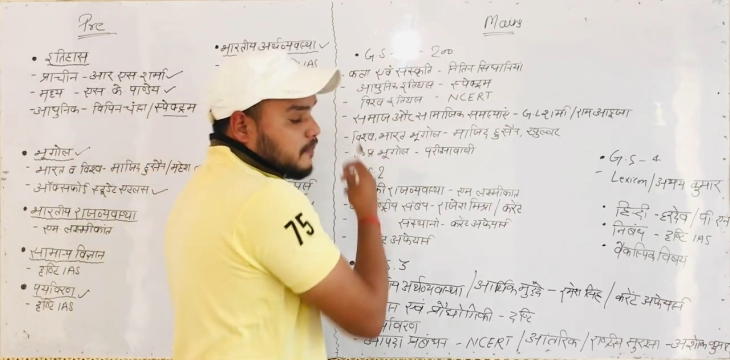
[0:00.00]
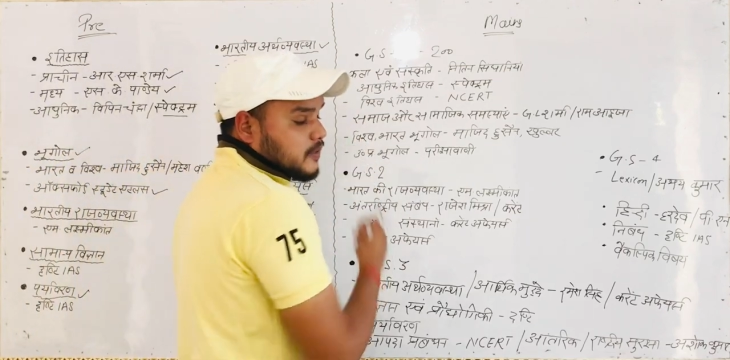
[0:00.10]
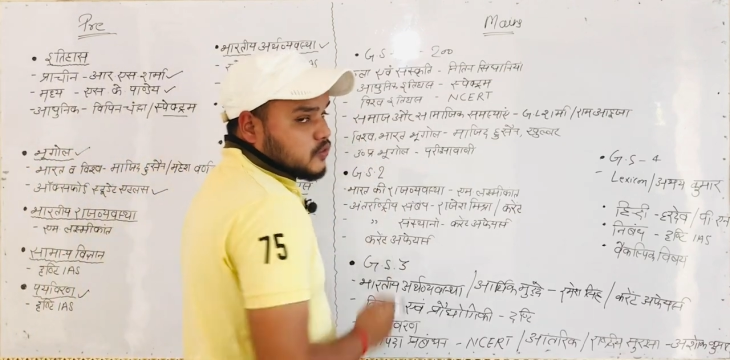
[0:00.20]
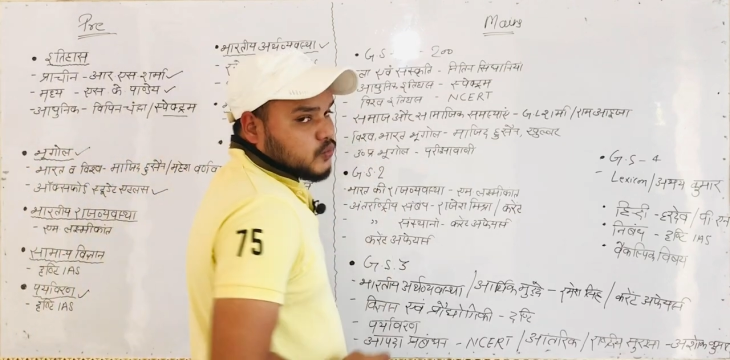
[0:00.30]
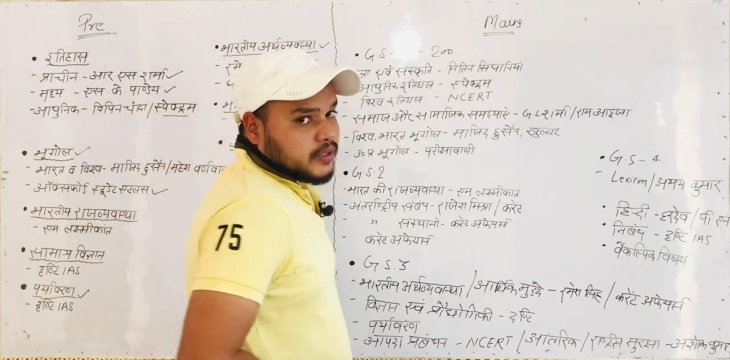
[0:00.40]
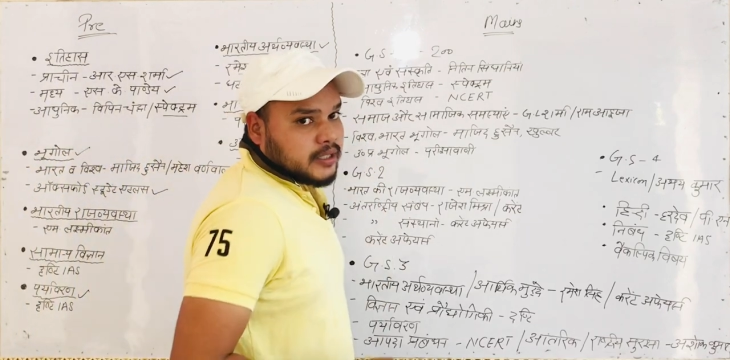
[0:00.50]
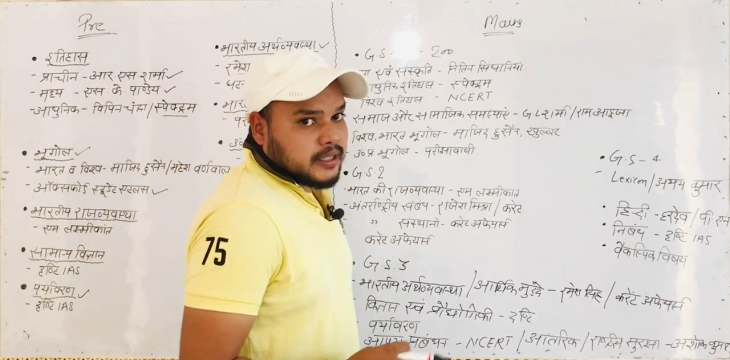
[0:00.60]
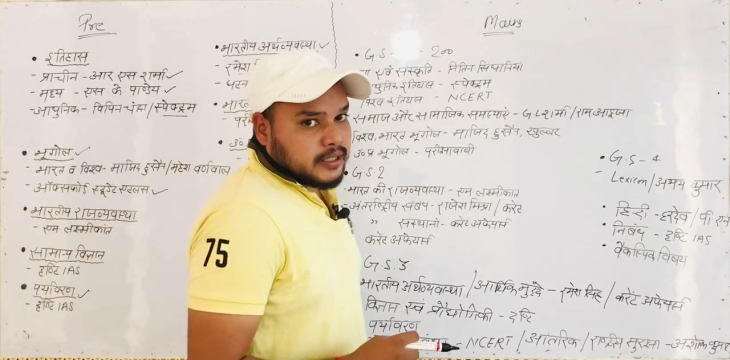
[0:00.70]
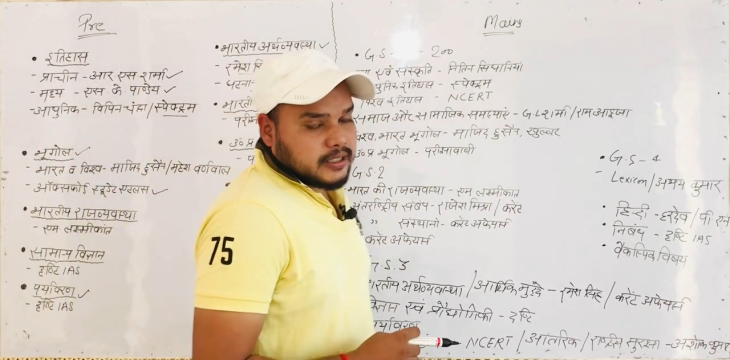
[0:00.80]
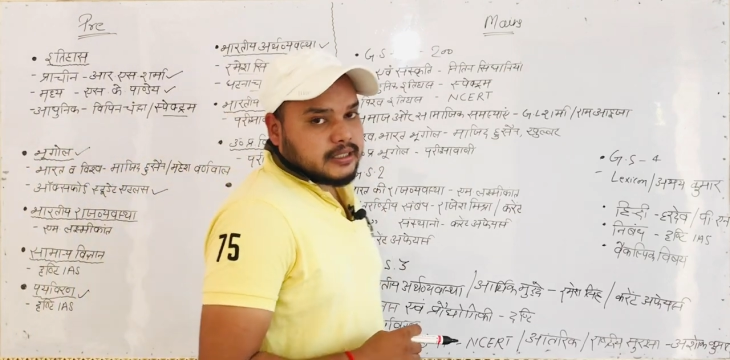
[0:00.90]
है विश्व
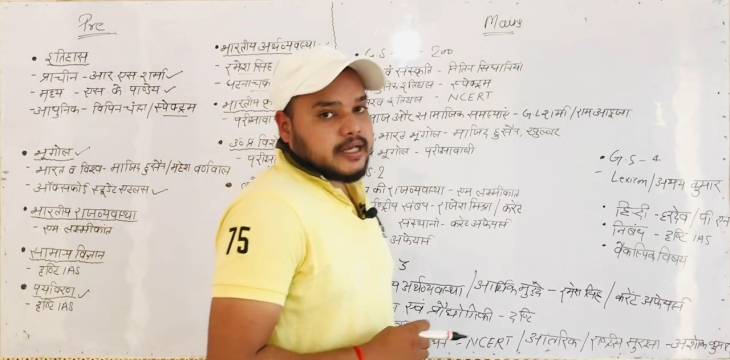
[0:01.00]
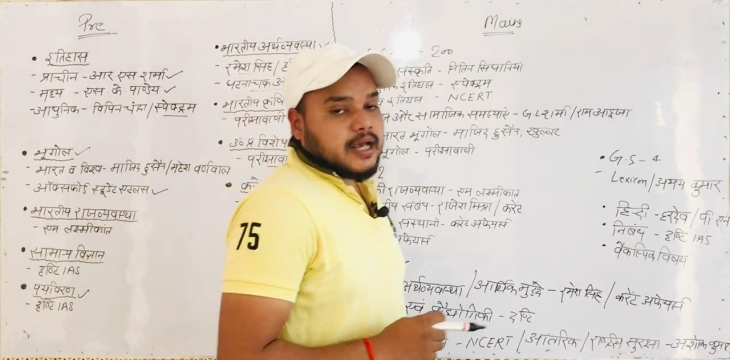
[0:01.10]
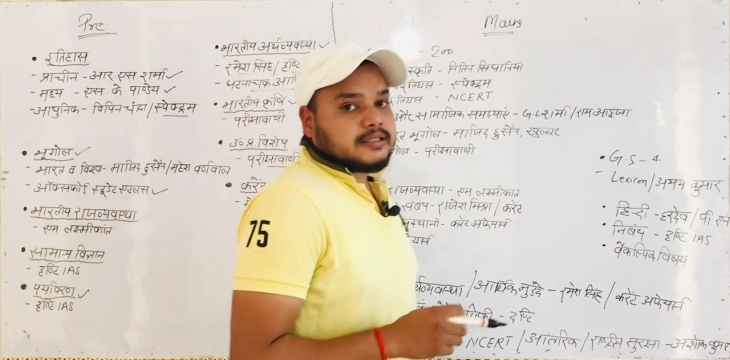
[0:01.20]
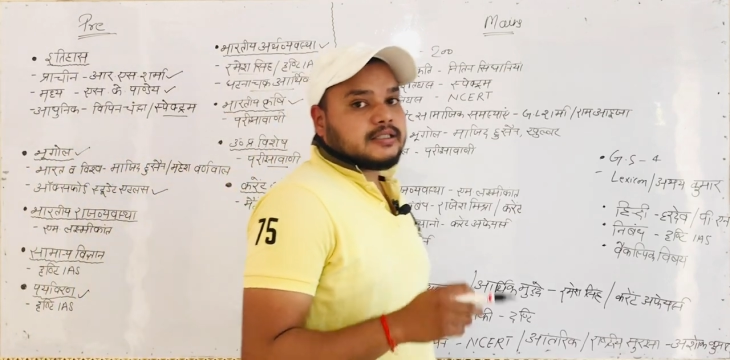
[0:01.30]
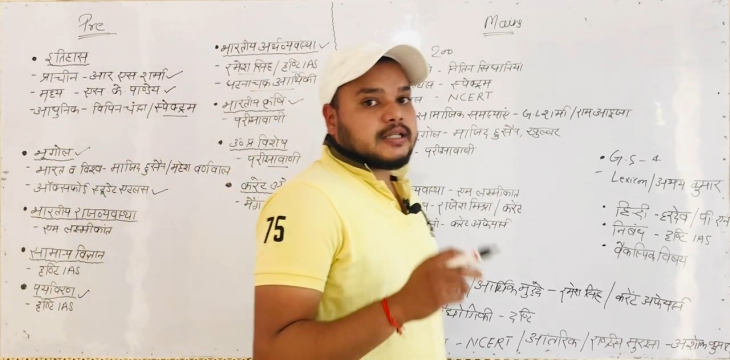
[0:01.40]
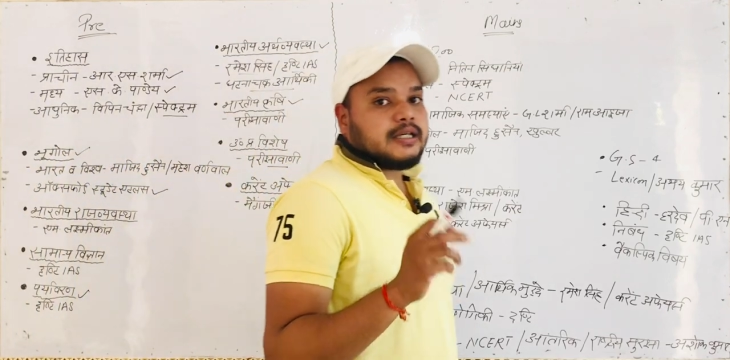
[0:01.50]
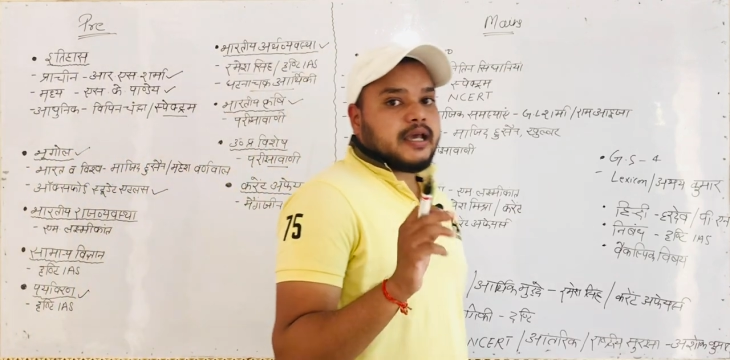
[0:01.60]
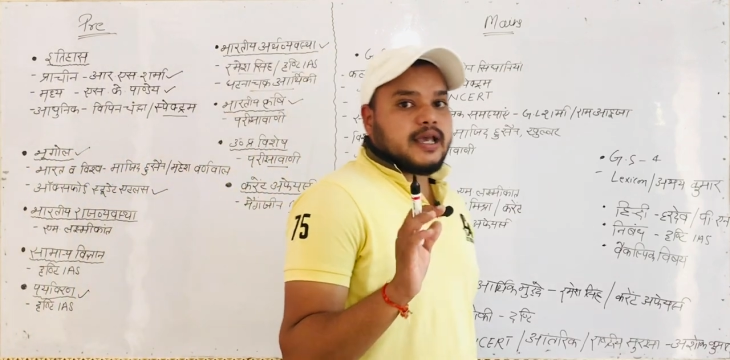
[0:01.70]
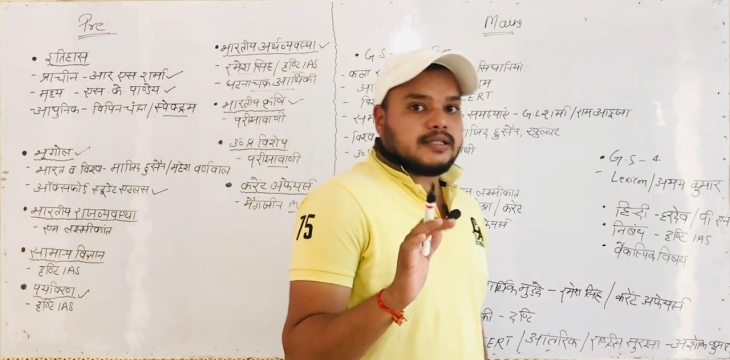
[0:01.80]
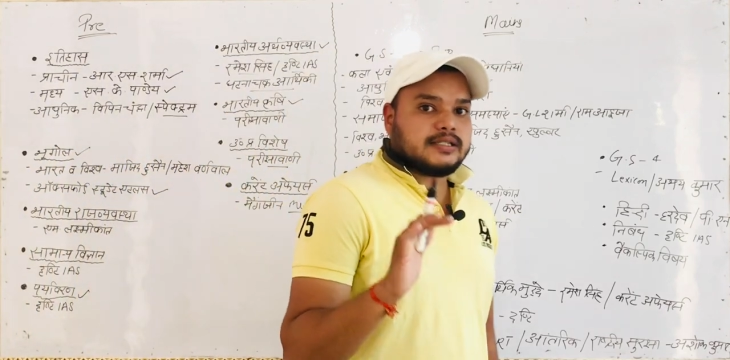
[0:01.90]
इतिहास इसके
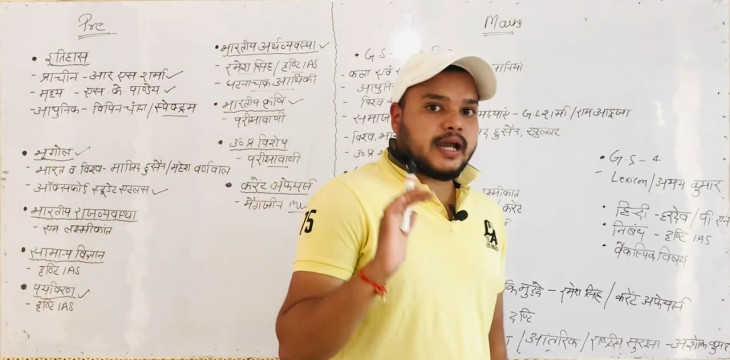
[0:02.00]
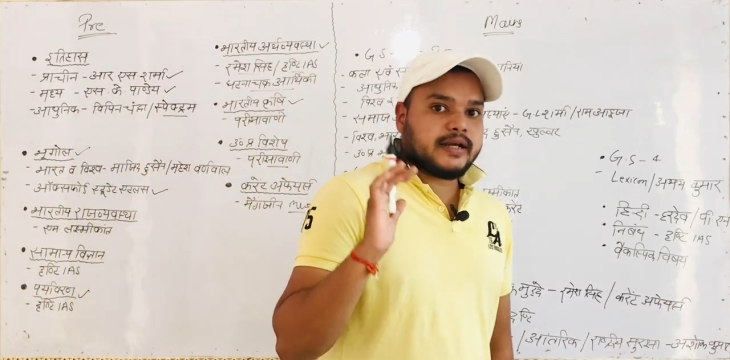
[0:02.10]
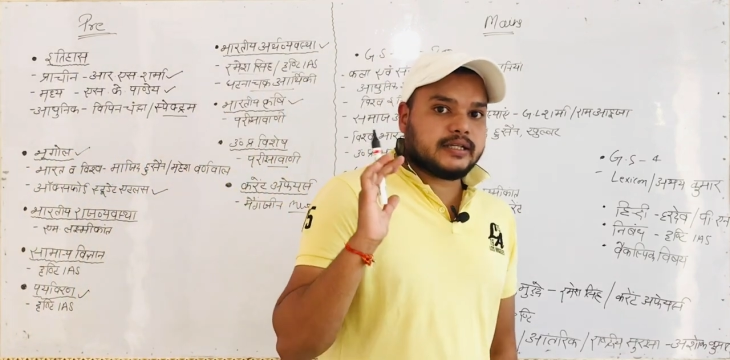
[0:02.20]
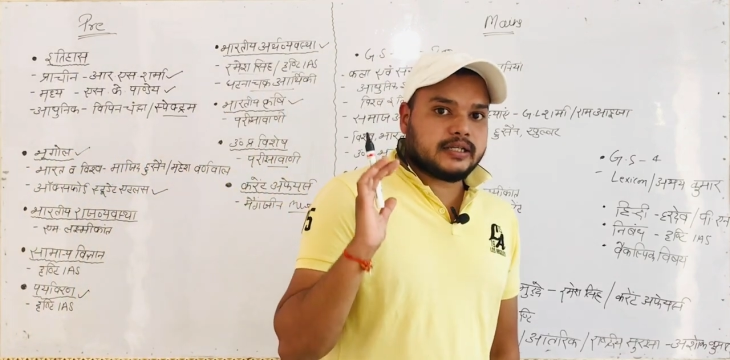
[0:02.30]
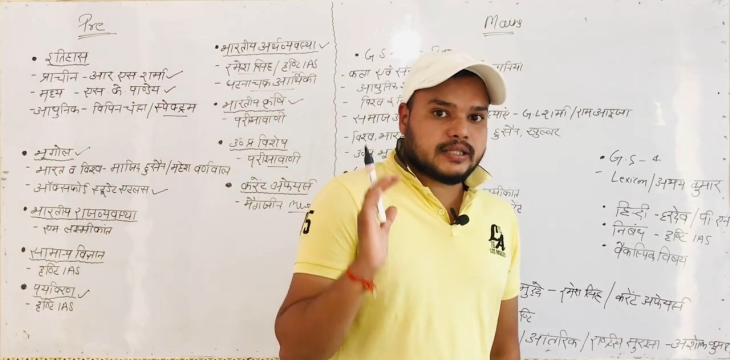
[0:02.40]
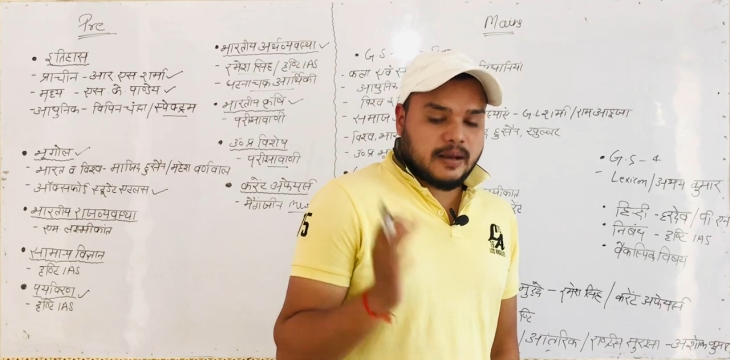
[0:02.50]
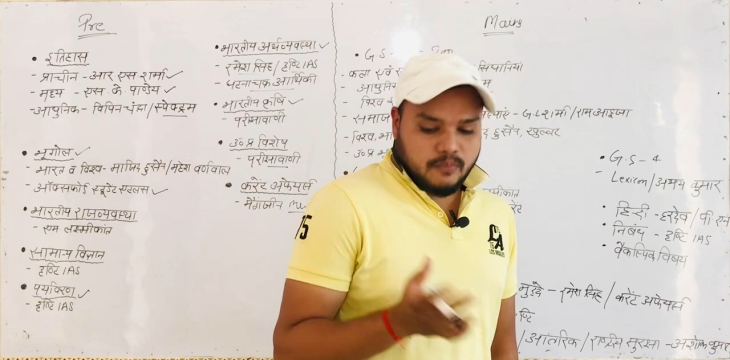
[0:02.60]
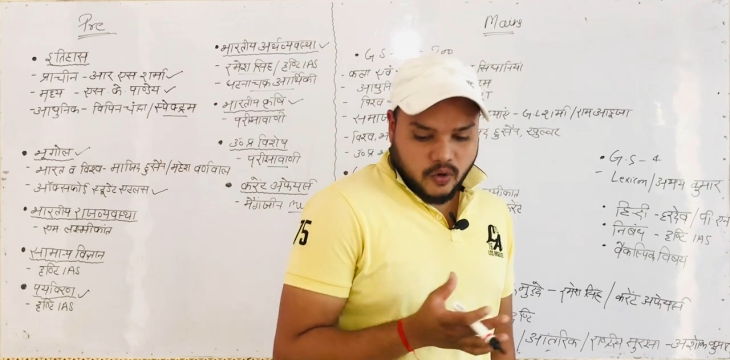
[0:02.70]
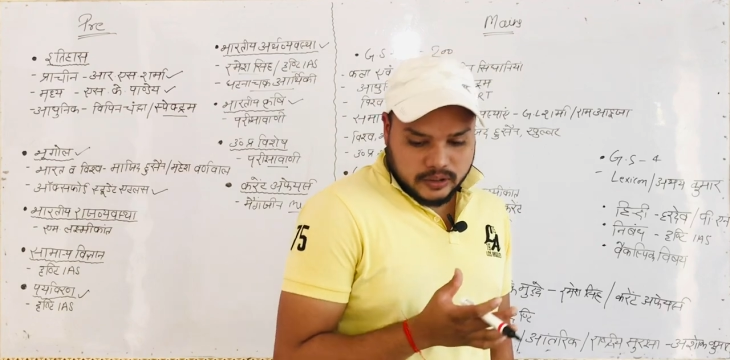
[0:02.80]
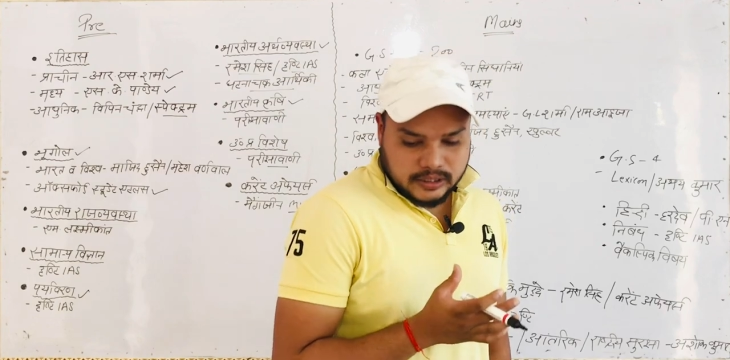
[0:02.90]
लिए एन e की किताब
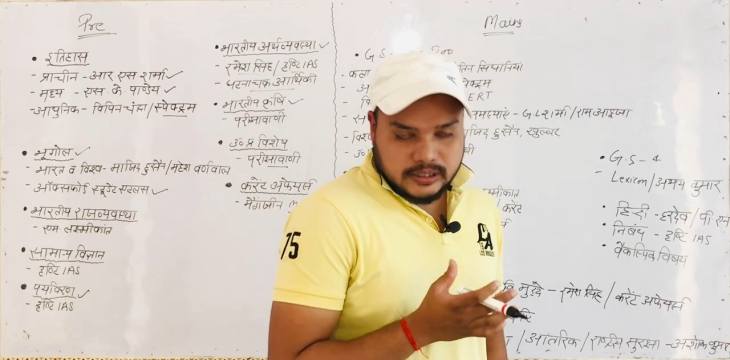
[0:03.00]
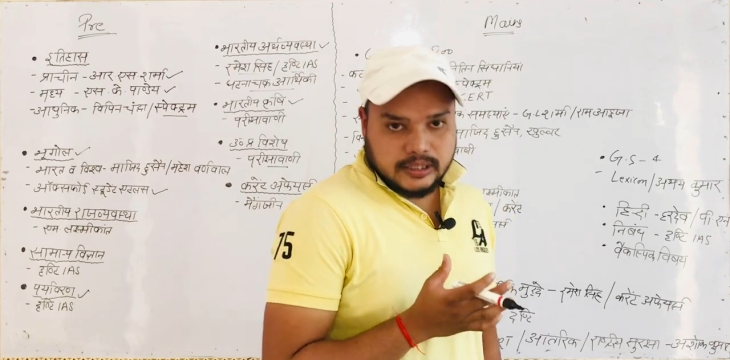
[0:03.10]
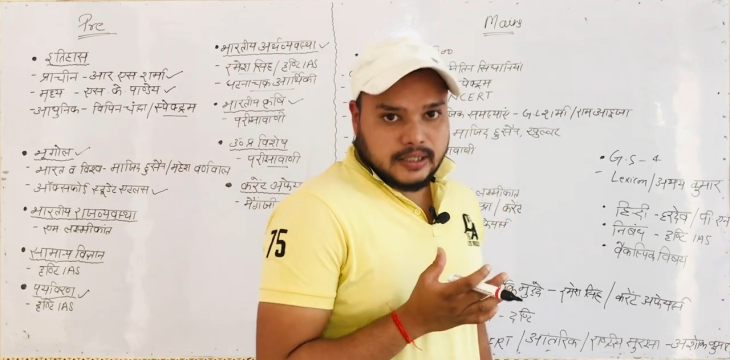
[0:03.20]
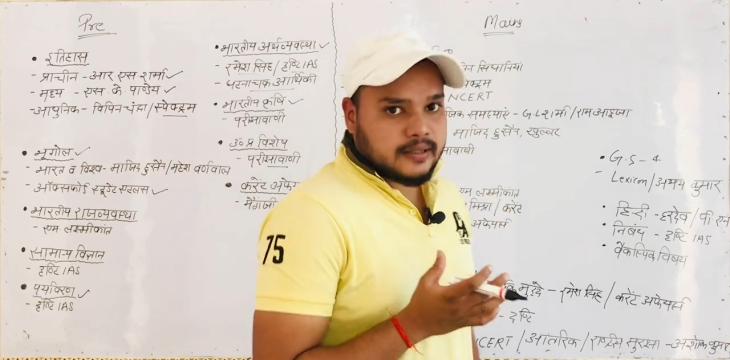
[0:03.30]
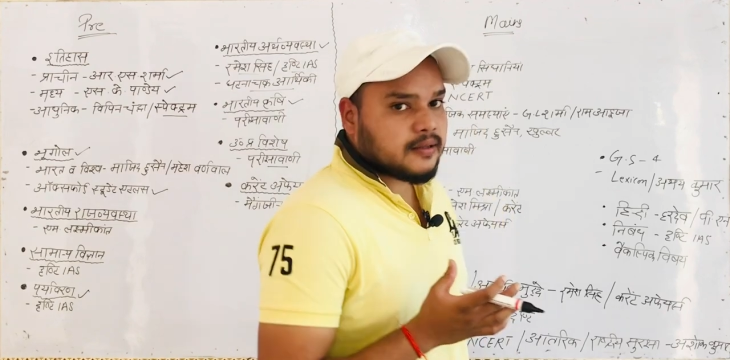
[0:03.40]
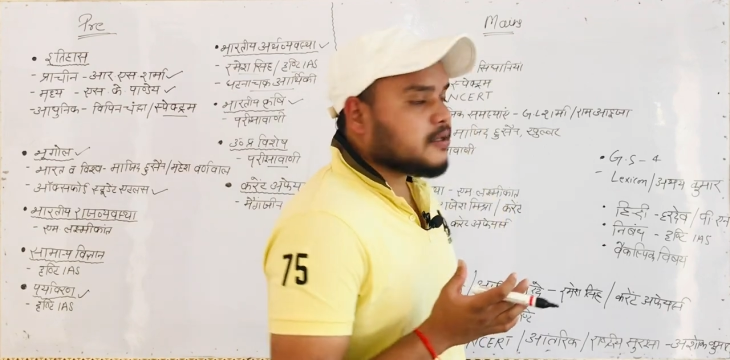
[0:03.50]
बहुत अच्छी है